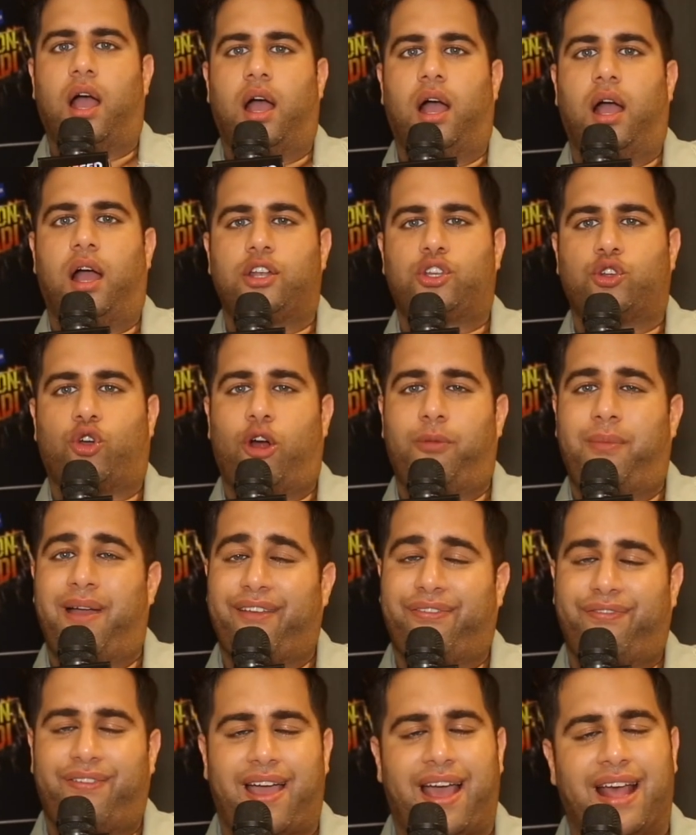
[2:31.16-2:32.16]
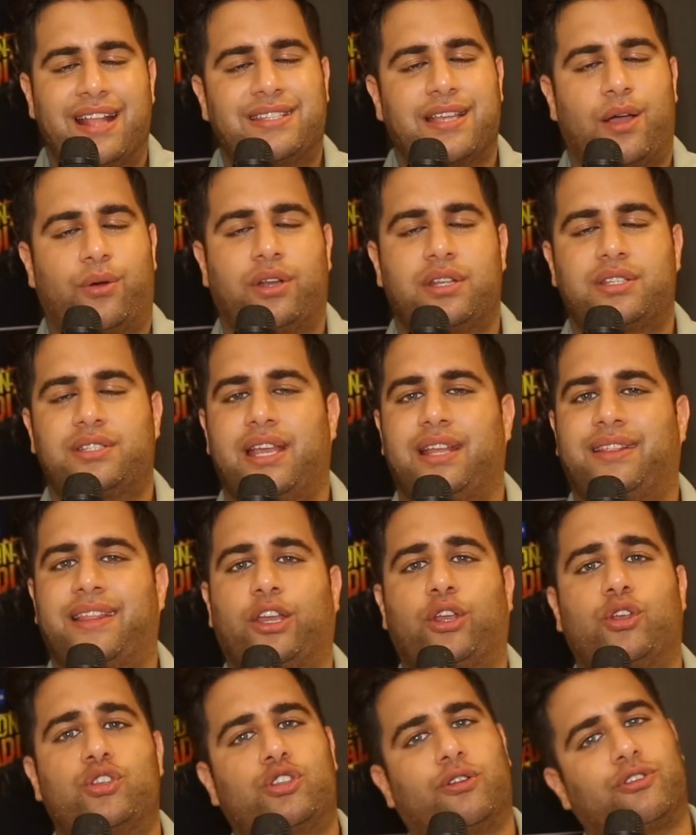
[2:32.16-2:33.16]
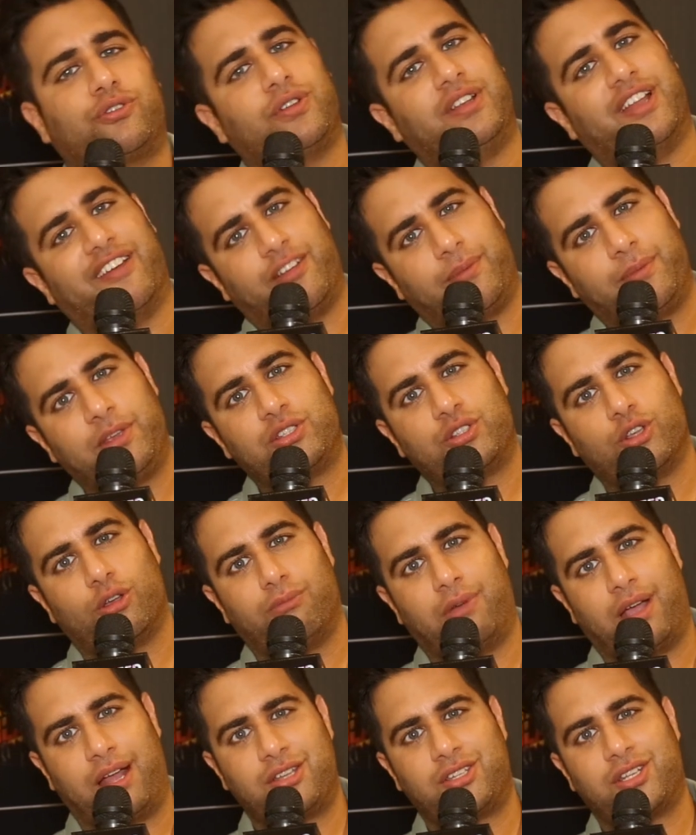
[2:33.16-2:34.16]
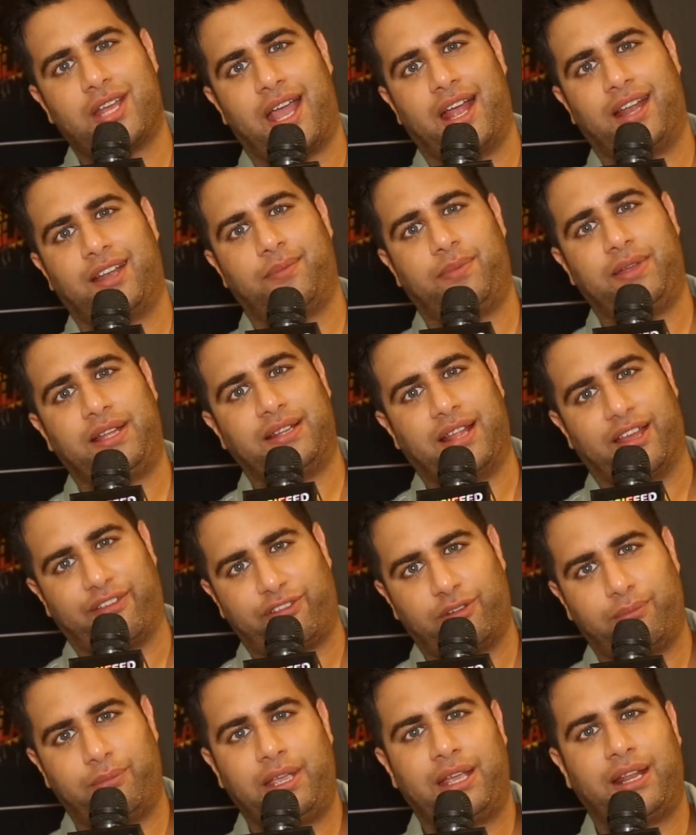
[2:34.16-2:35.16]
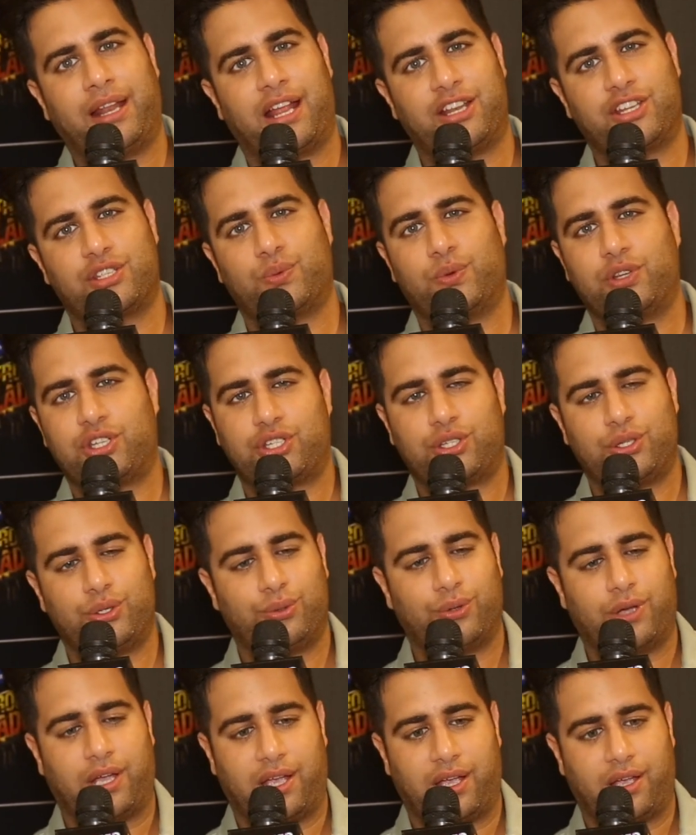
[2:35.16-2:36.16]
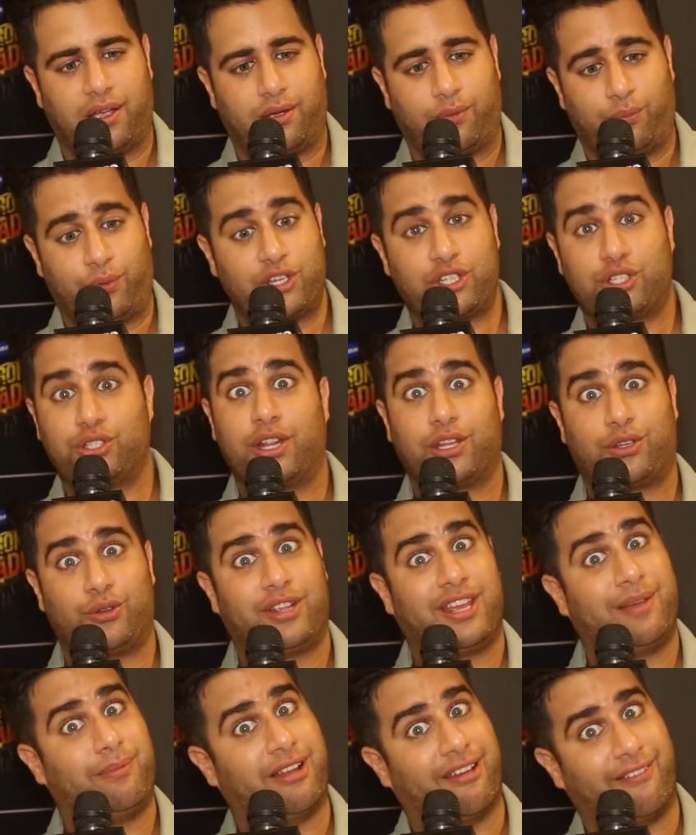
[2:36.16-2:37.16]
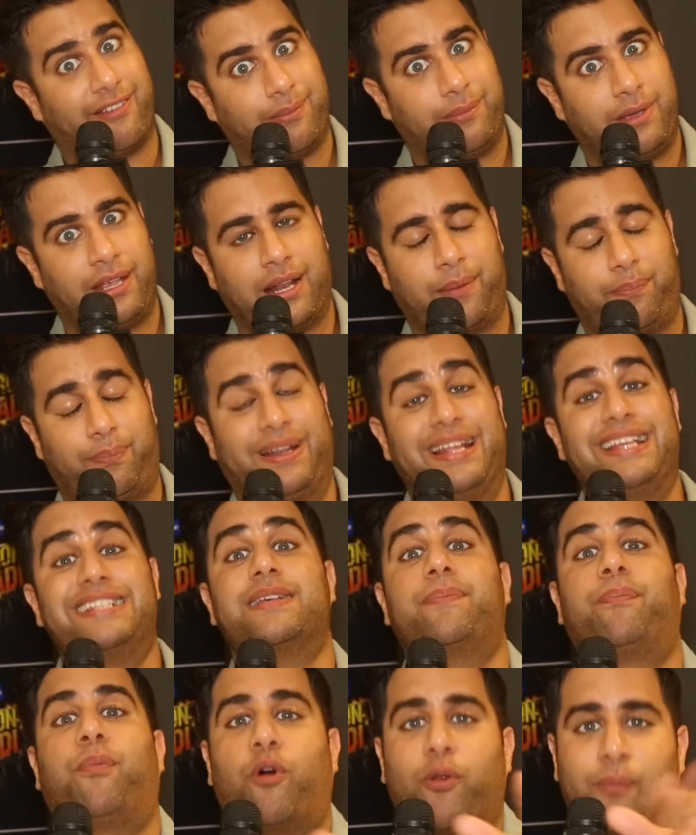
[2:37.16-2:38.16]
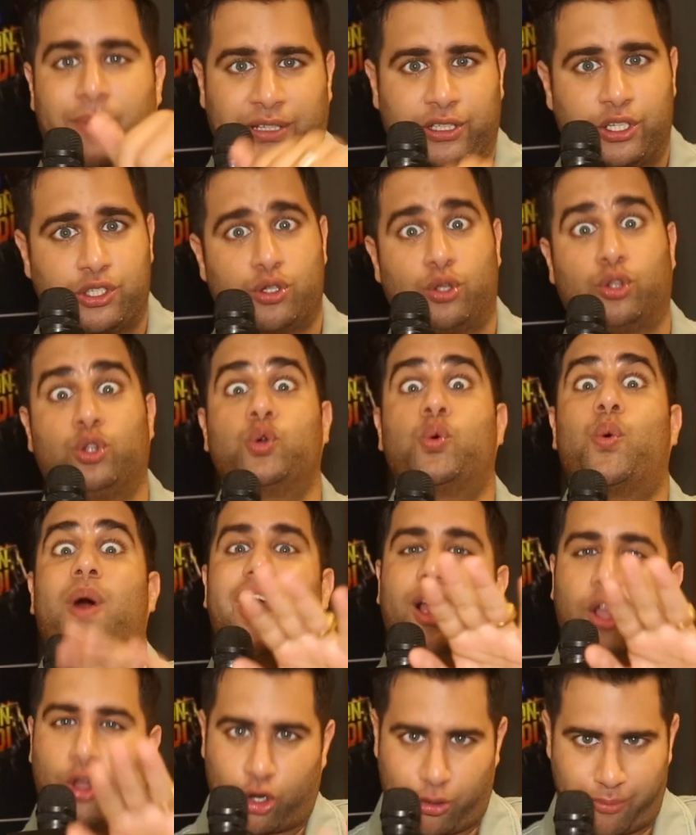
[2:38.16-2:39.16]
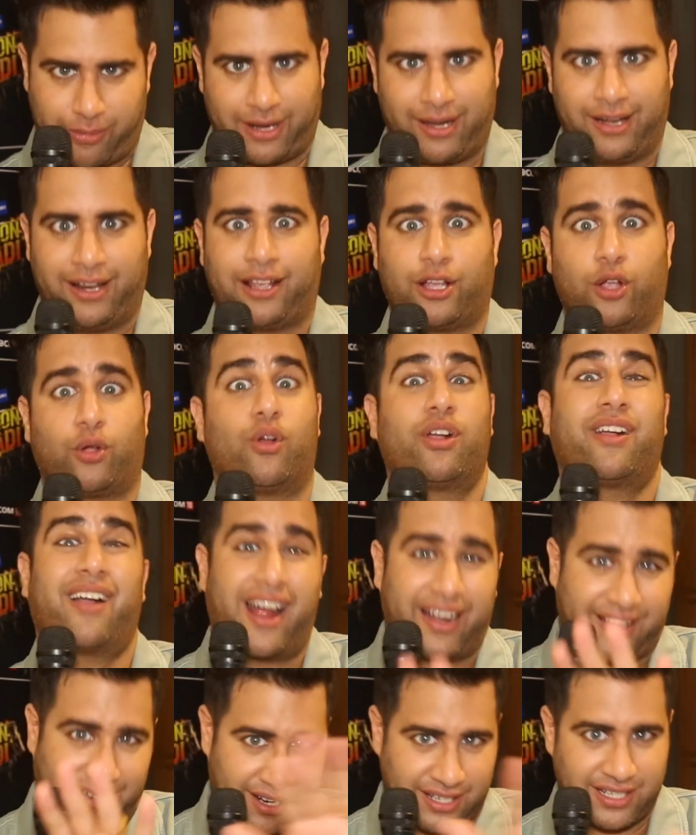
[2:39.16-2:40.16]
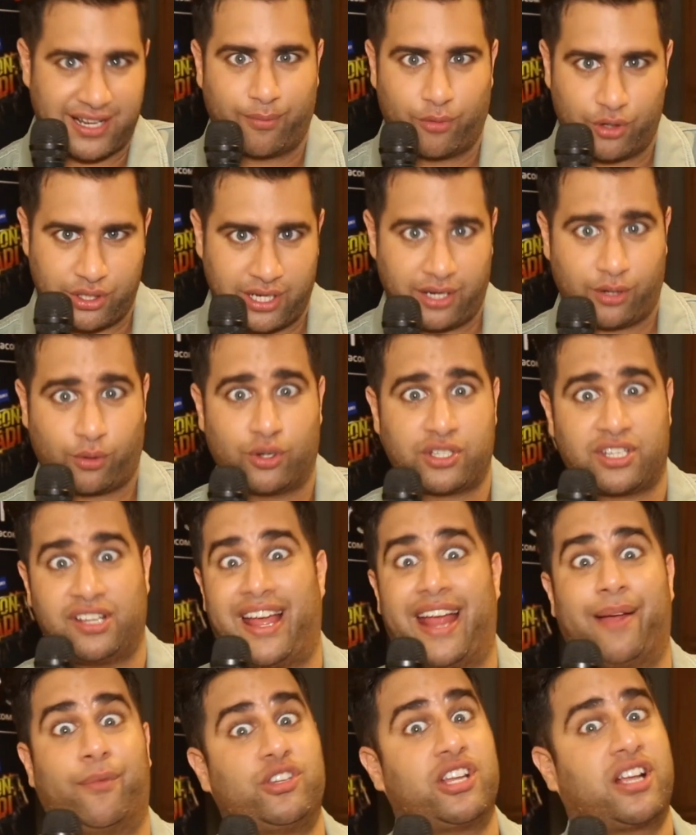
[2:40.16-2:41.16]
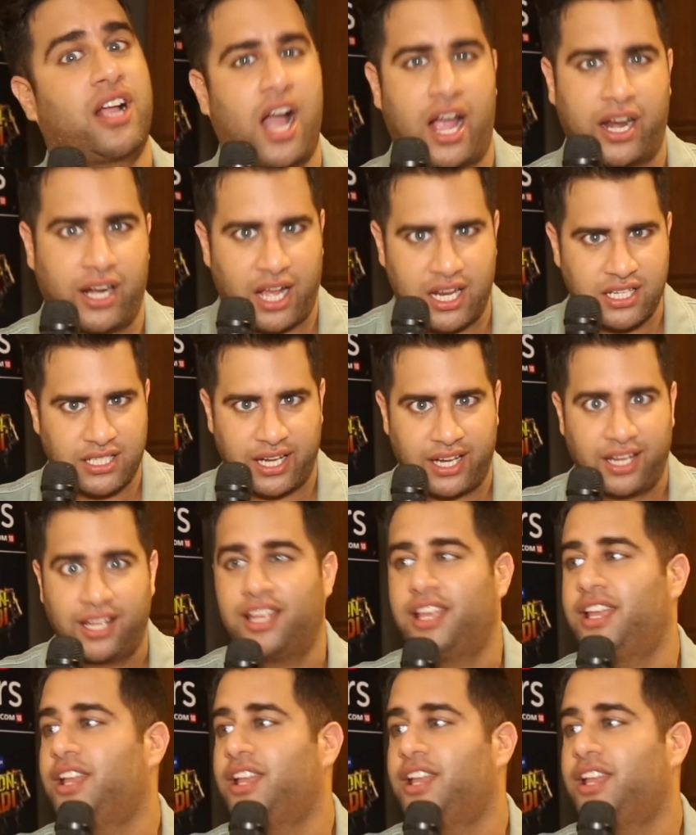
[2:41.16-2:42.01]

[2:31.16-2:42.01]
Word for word: Uh, to all my fans, I want to say thank you so much for loving me so much and being there for me. And I just wish you, uh, wish that you keep loving me. And please support me in the show. दुआ करो मेरे लिए कि कोई काट ना जाए मुझे कुछ लाए मुझे खाना जाए